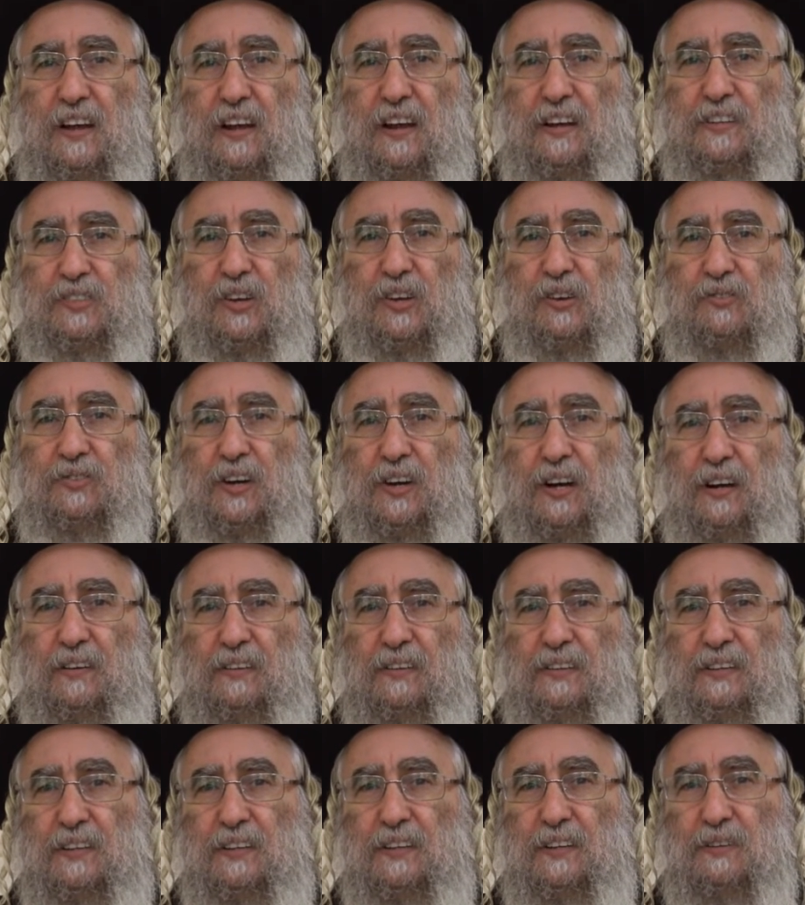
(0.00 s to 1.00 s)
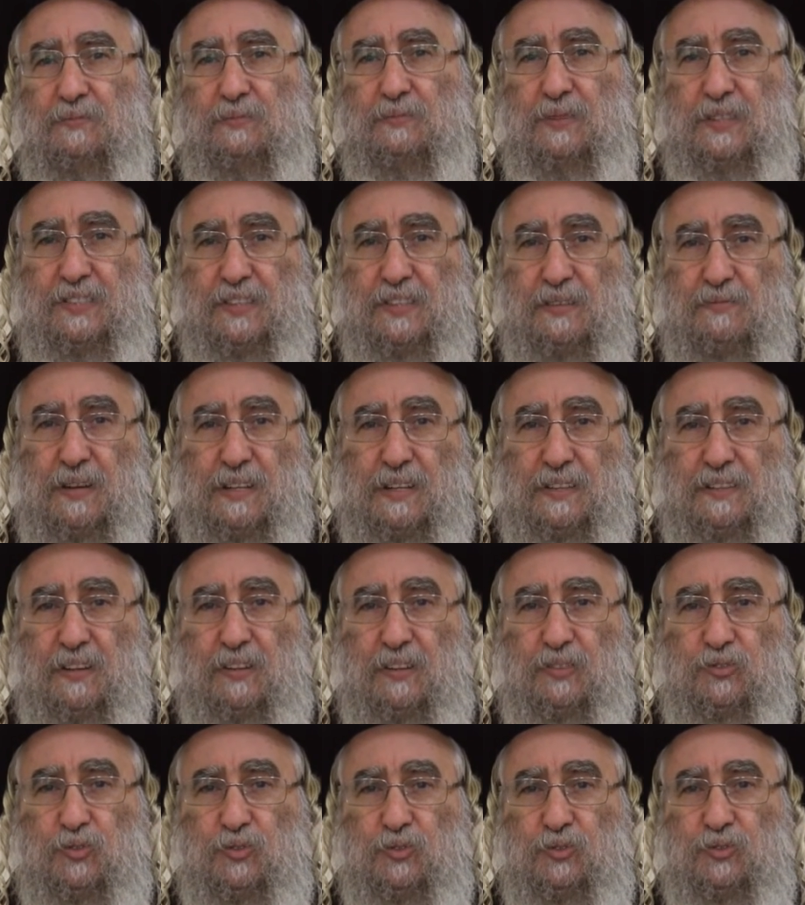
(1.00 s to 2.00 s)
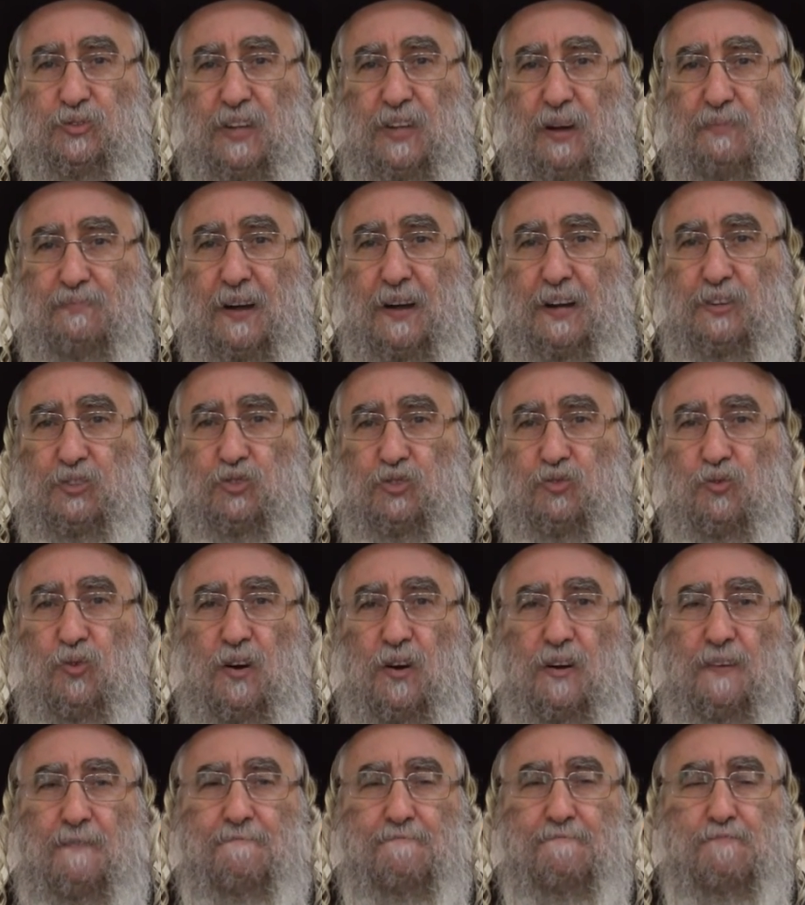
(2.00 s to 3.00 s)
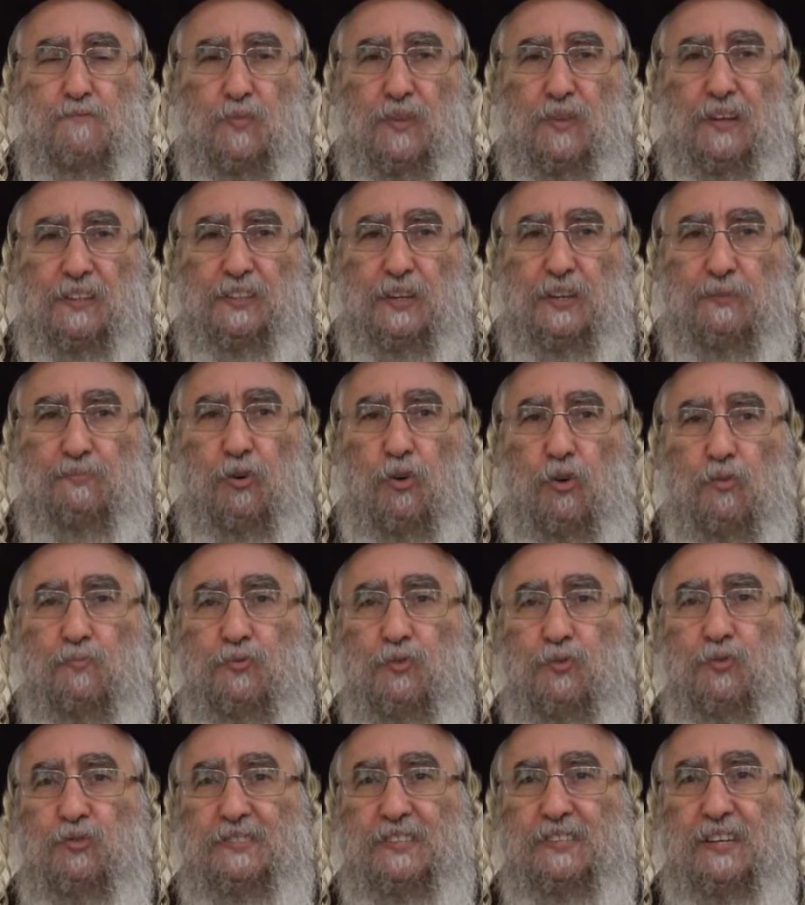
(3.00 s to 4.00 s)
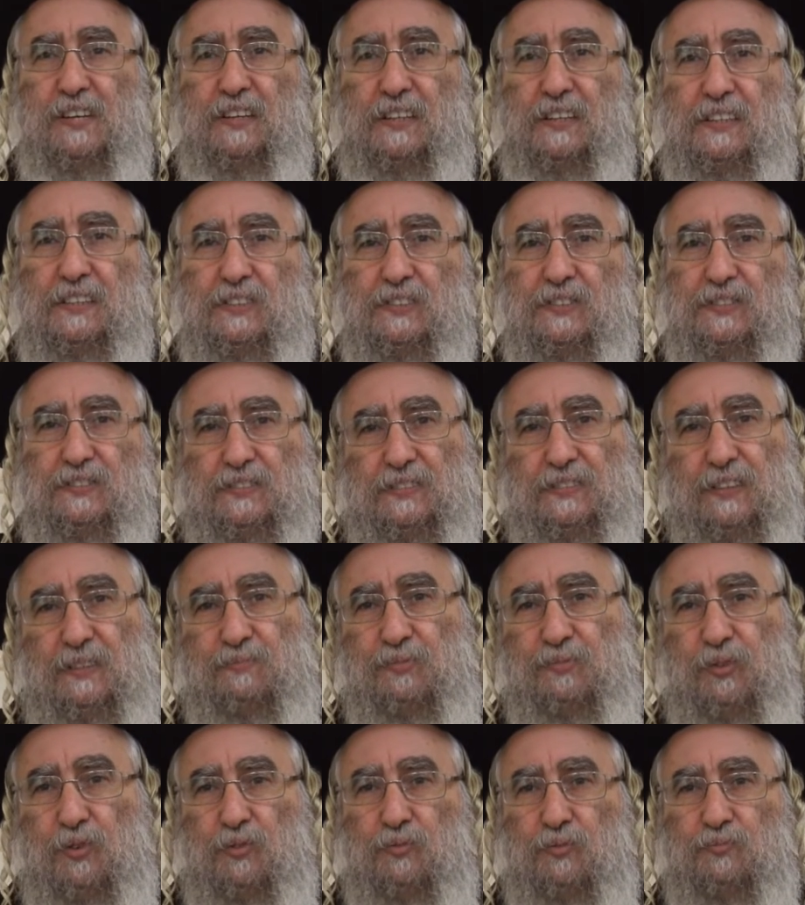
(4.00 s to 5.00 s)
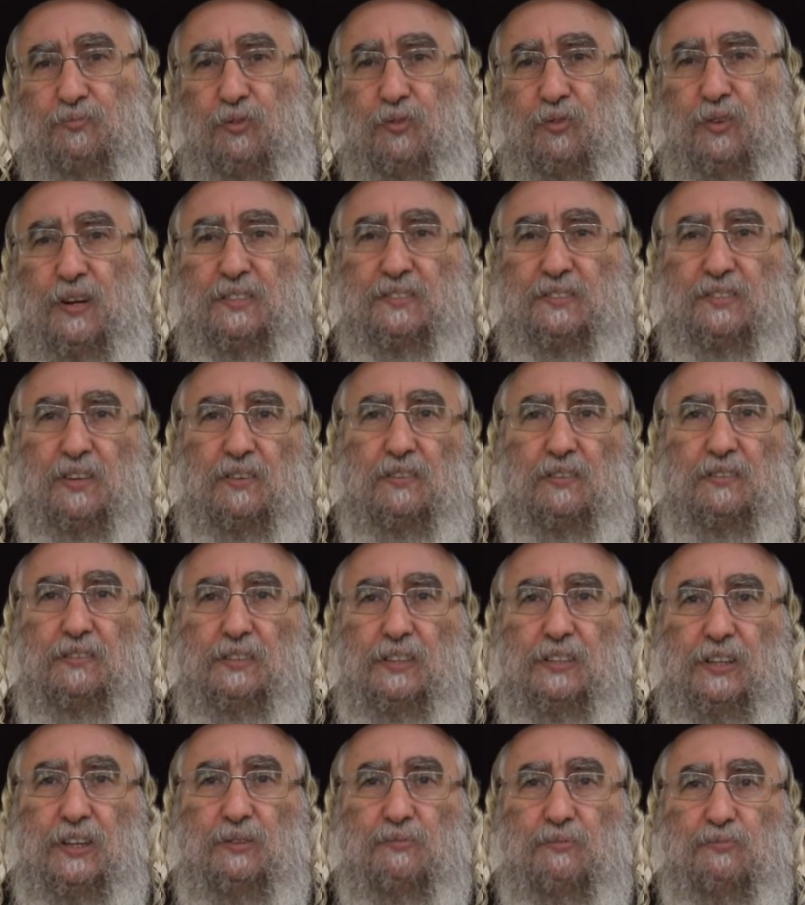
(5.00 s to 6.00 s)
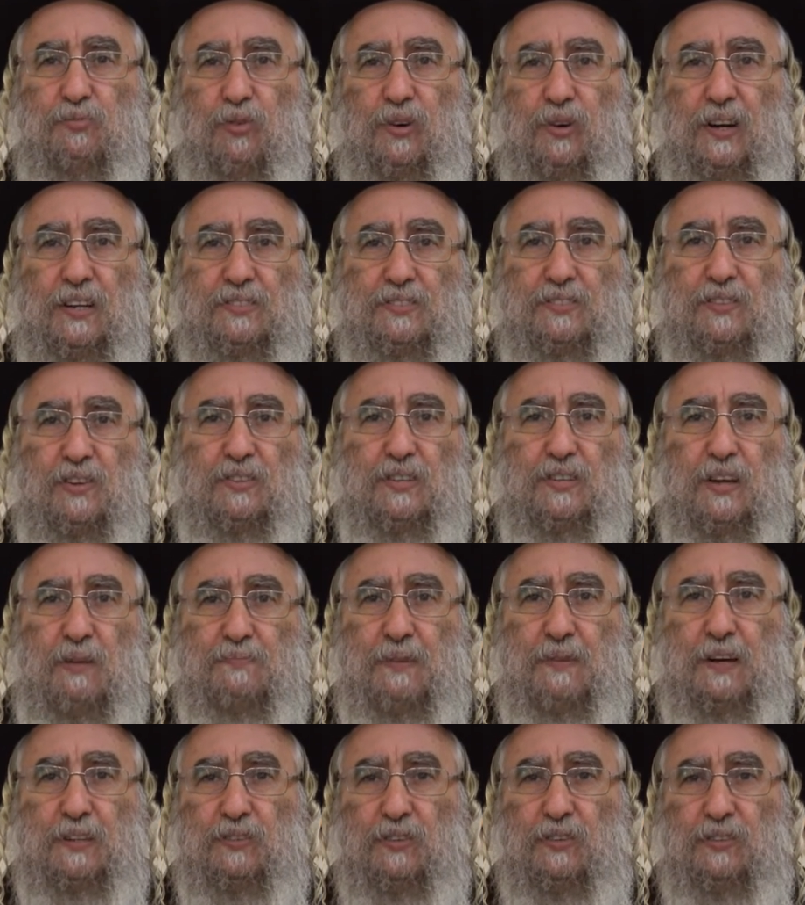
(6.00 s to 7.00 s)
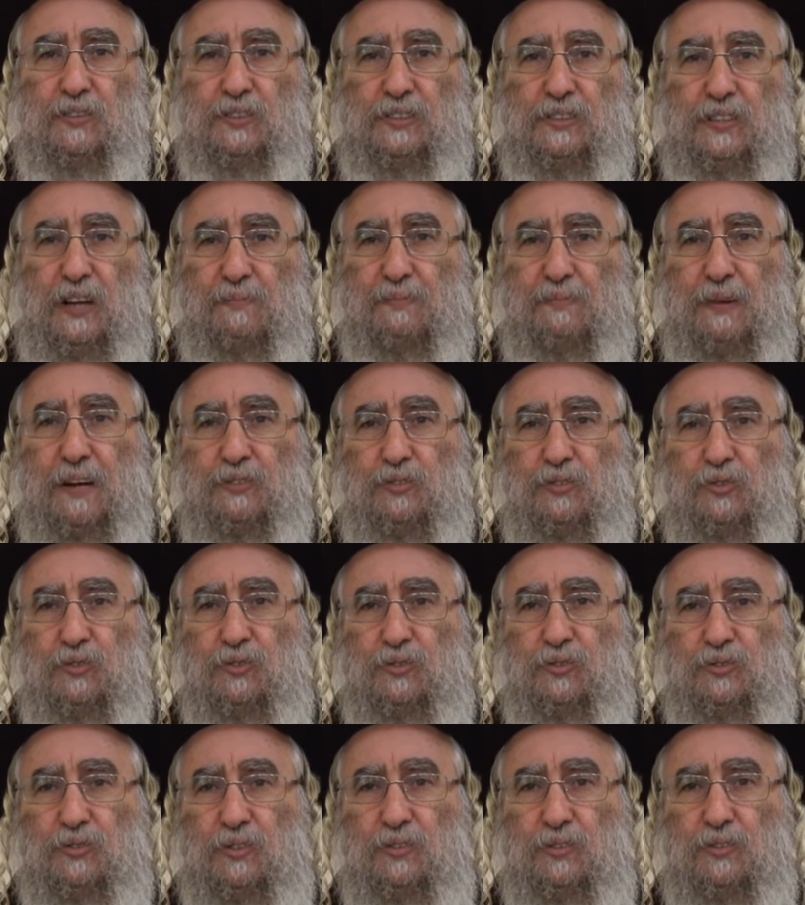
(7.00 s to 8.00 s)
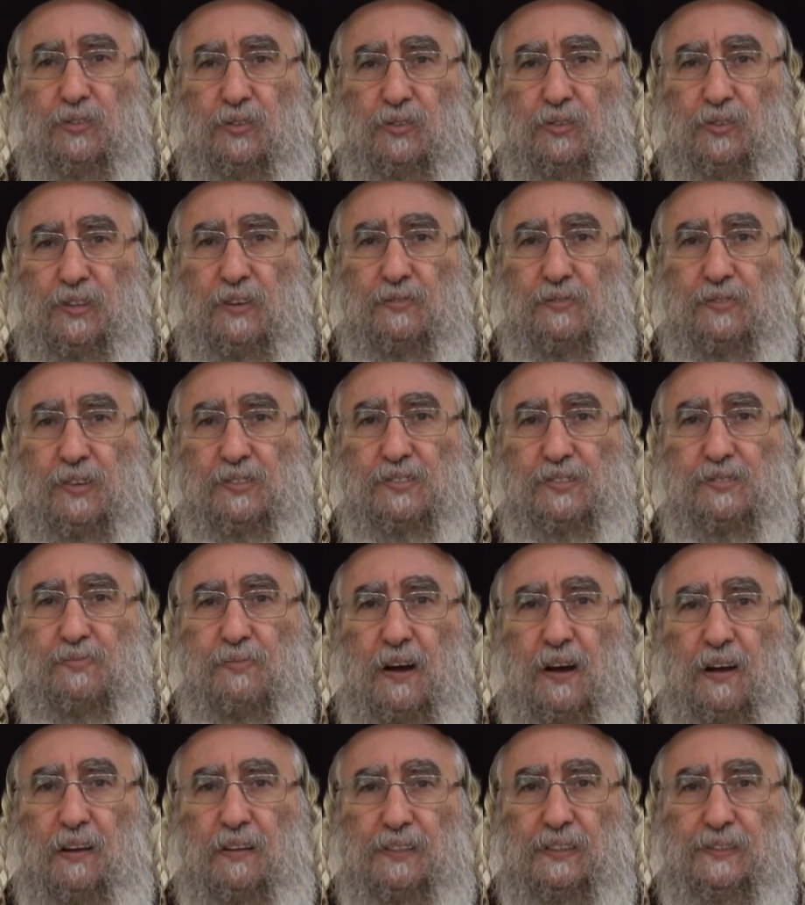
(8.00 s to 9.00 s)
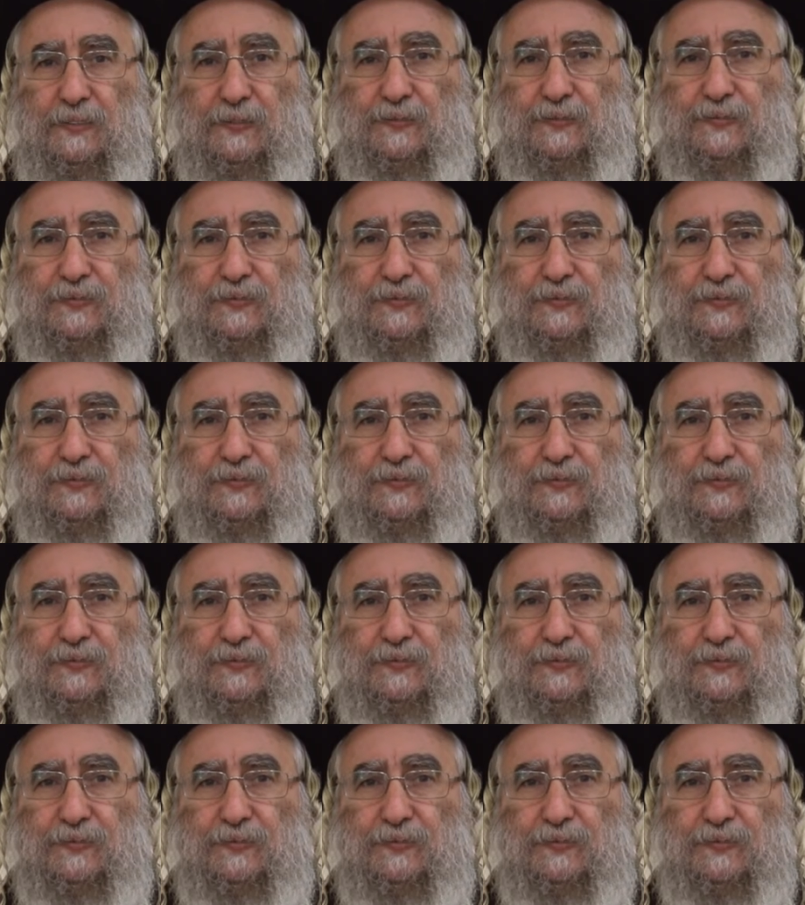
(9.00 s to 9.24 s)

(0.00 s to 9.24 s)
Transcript: elle s'en va. Mais si maintenant tu n'as pas le choix, tu es propulsé, pour, l'instant, il a pas a pas on n'avance pas.